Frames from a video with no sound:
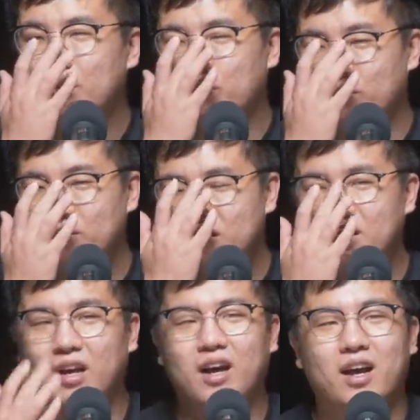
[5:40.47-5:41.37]

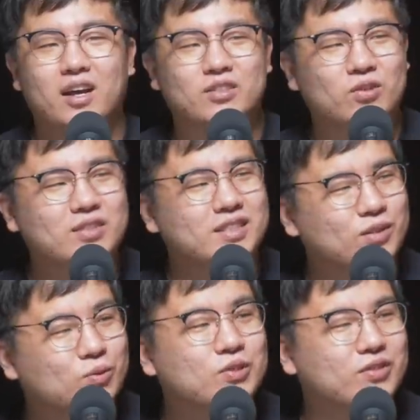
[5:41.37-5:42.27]
보면은 아 저건 진짜
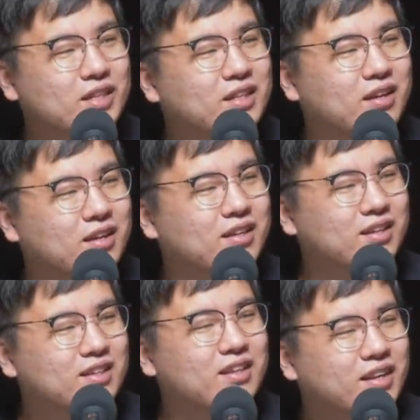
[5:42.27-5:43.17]
속 시원하다.
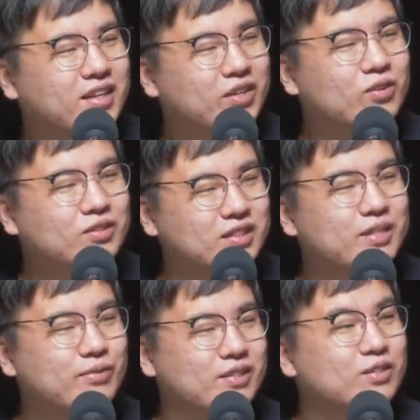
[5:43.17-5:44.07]
이런
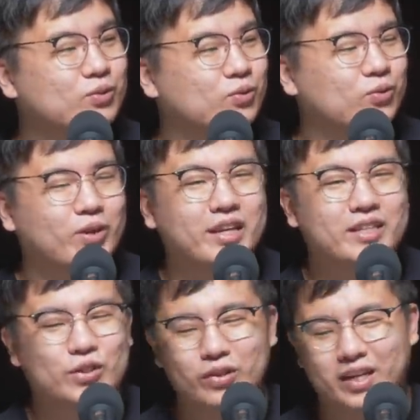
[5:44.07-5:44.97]
느낌이 들 정도로 얘기
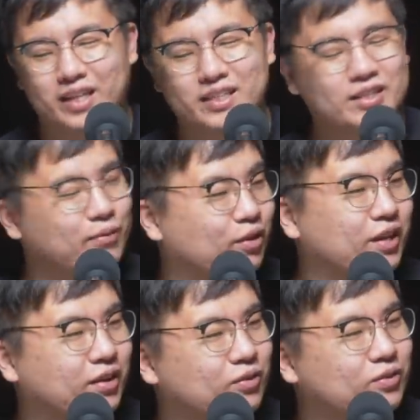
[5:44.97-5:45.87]
시원하게 하시는 게 몇
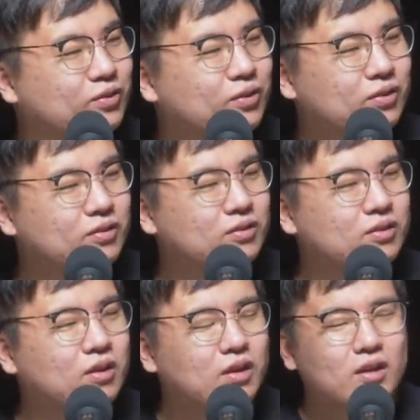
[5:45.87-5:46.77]
개있거든 혹시 뭐
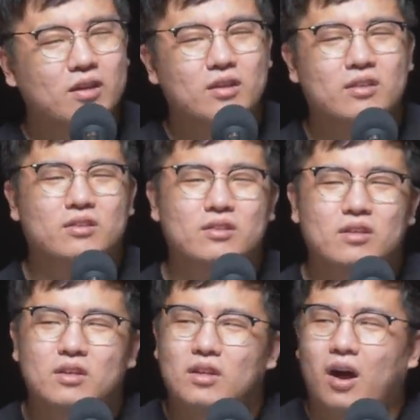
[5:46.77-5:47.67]
어, 떤게 기억에
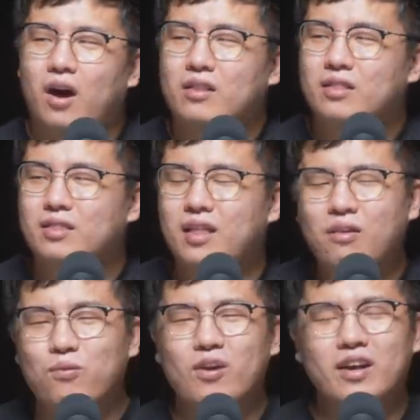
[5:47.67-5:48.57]
남나요? 아
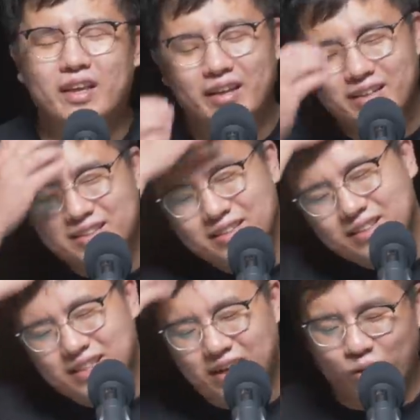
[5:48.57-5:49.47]
딱 뭔가 예를
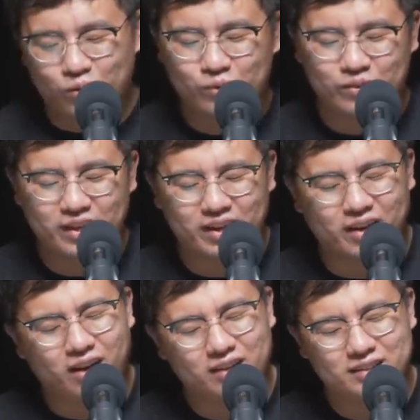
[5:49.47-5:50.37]
들기가 어려운데
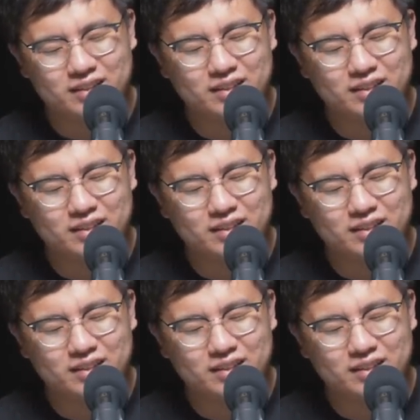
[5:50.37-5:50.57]
아.